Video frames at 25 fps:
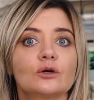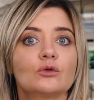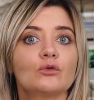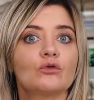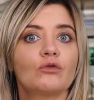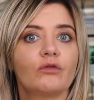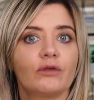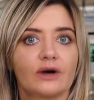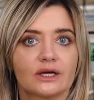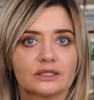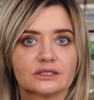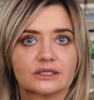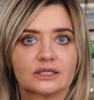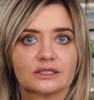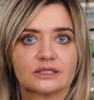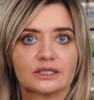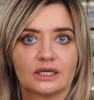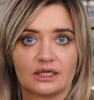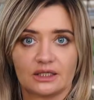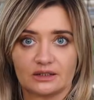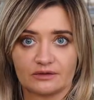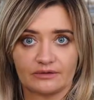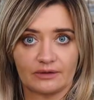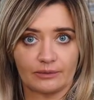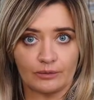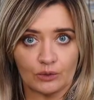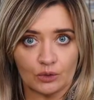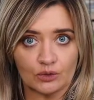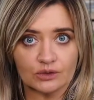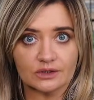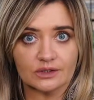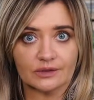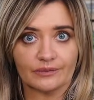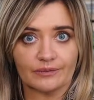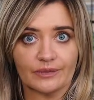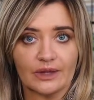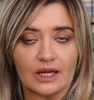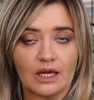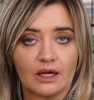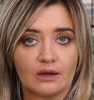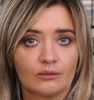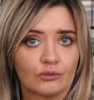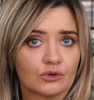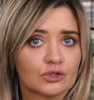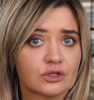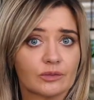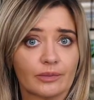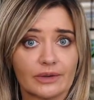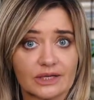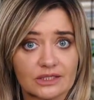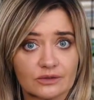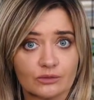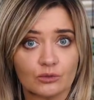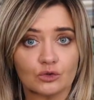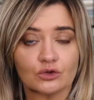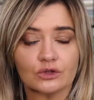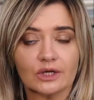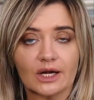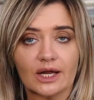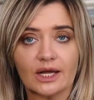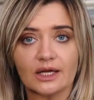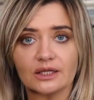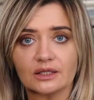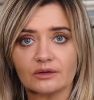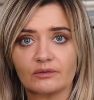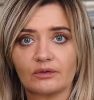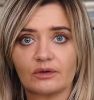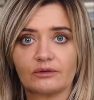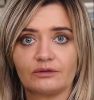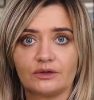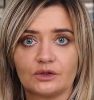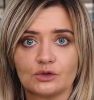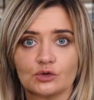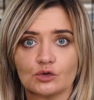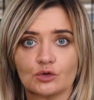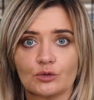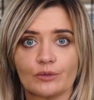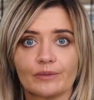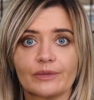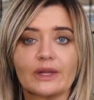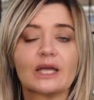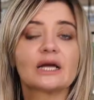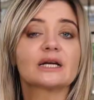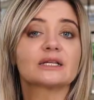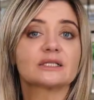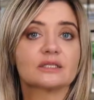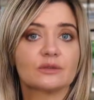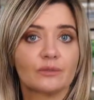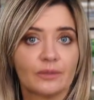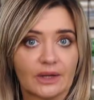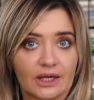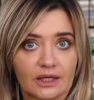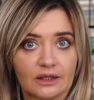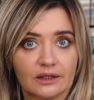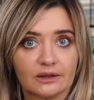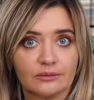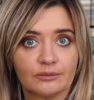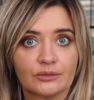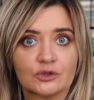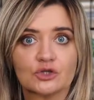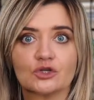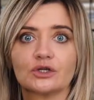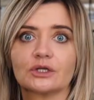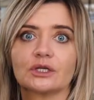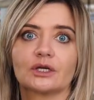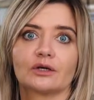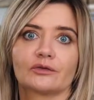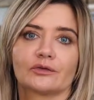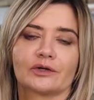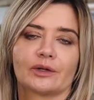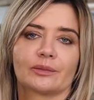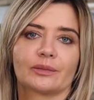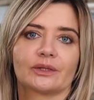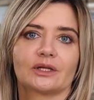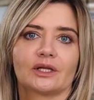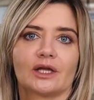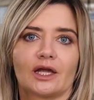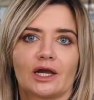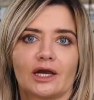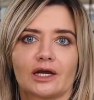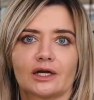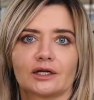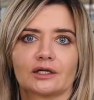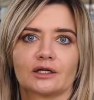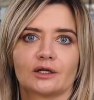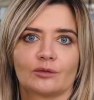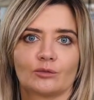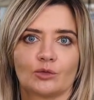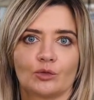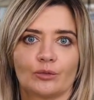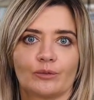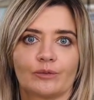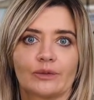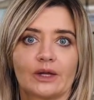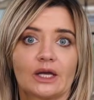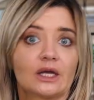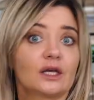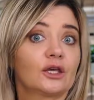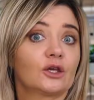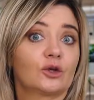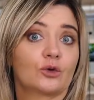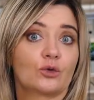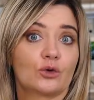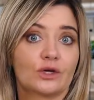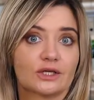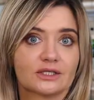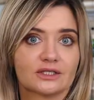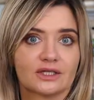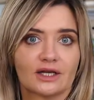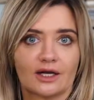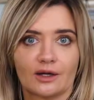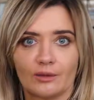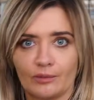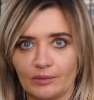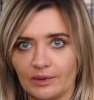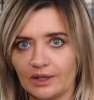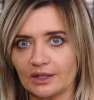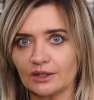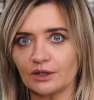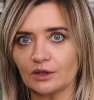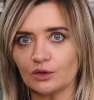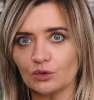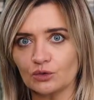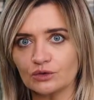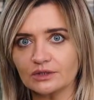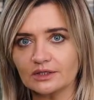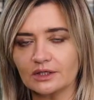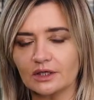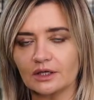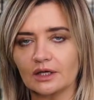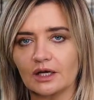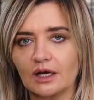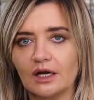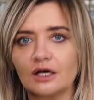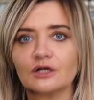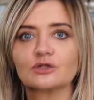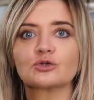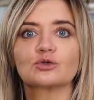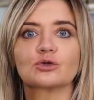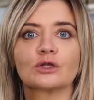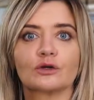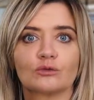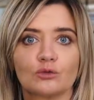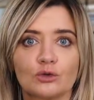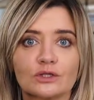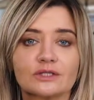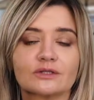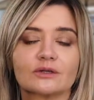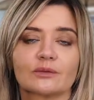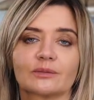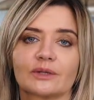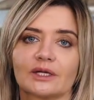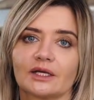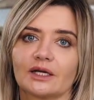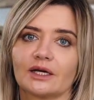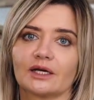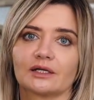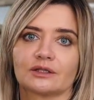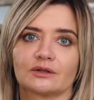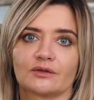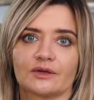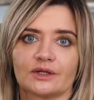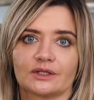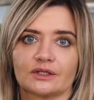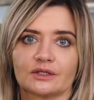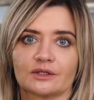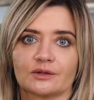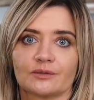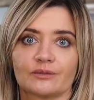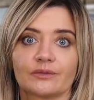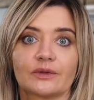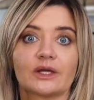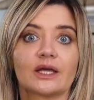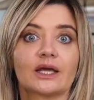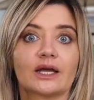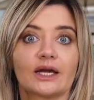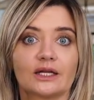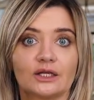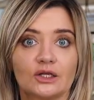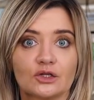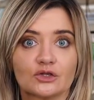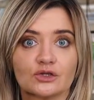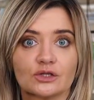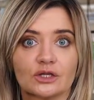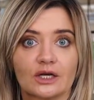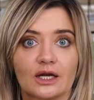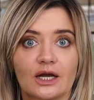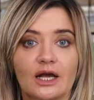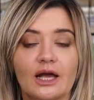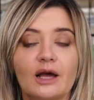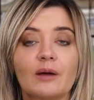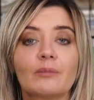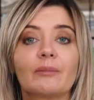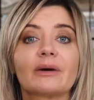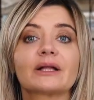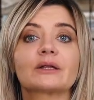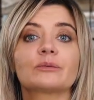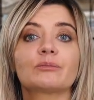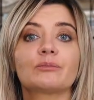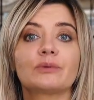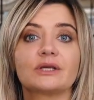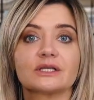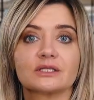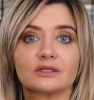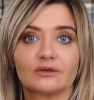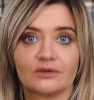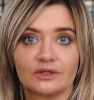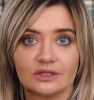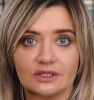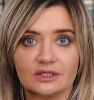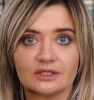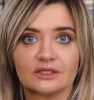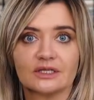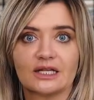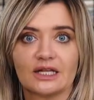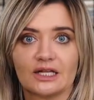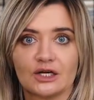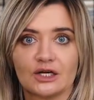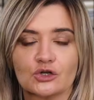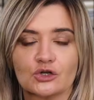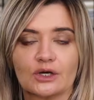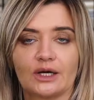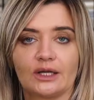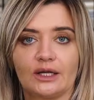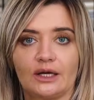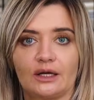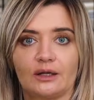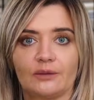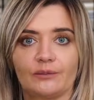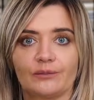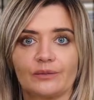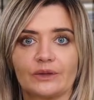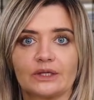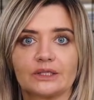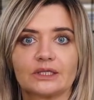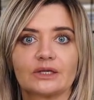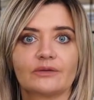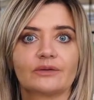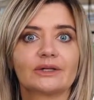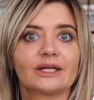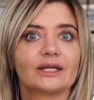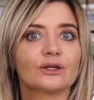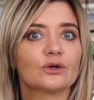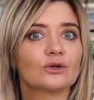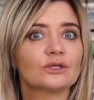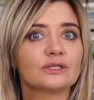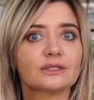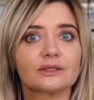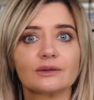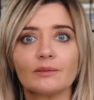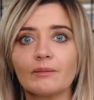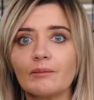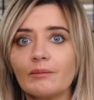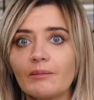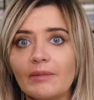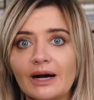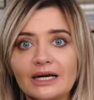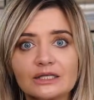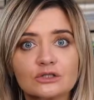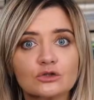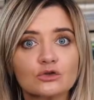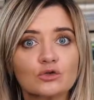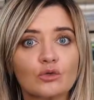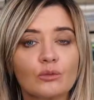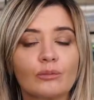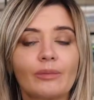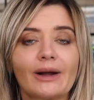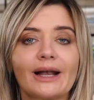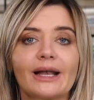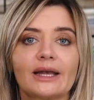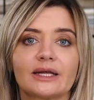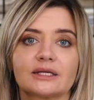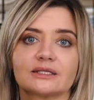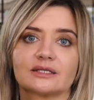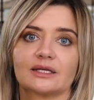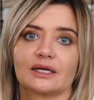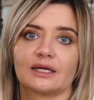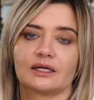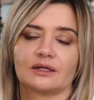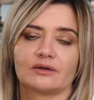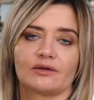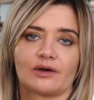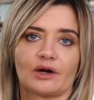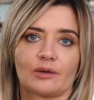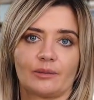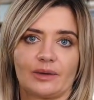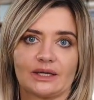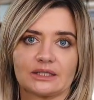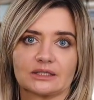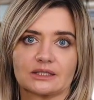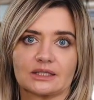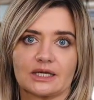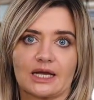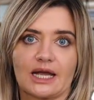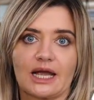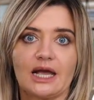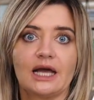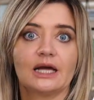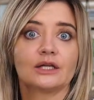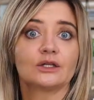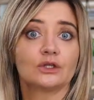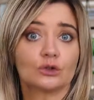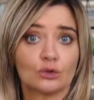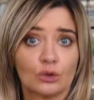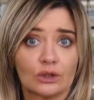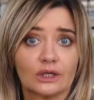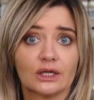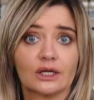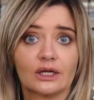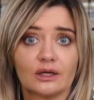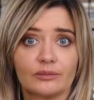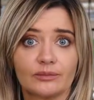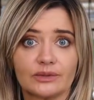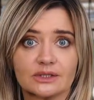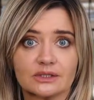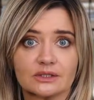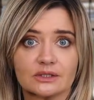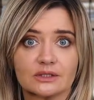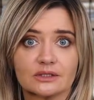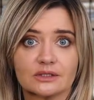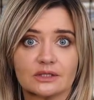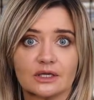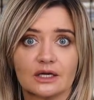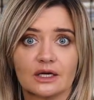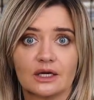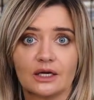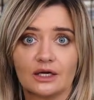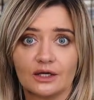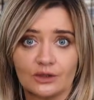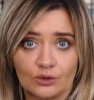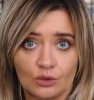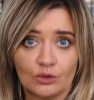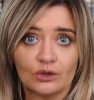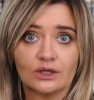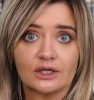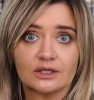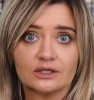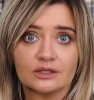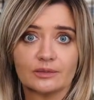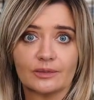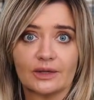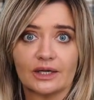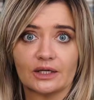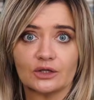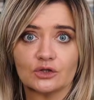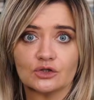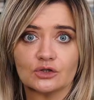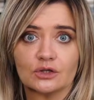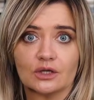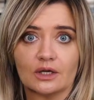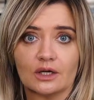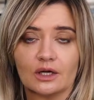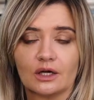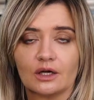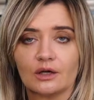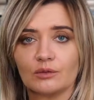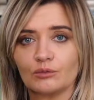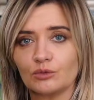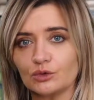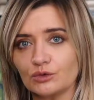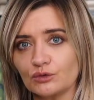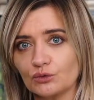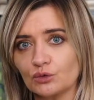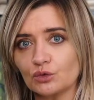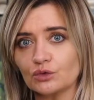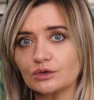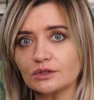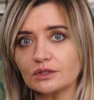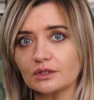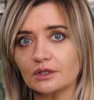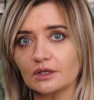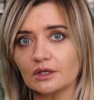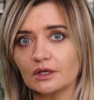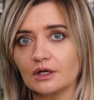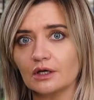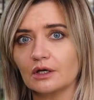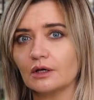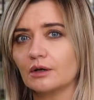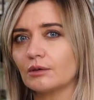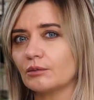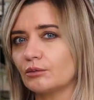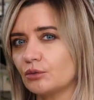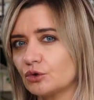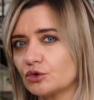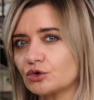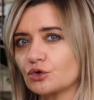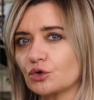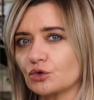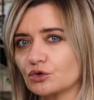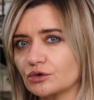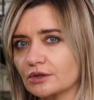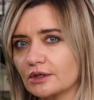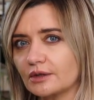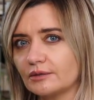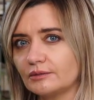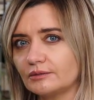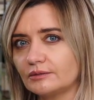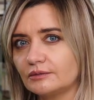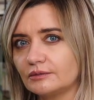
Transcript: у вас остались вопросы после просмотра этого видео, смело пишите в комментариях к нему, и юристы компании «Роско» с удовольствием на них ответят. И, конечно, подписывайтесь на канал, где вы найдете массу полезной информации не только для бизнеса, но и для себя лично. Будь в курсе, будь с «Роско».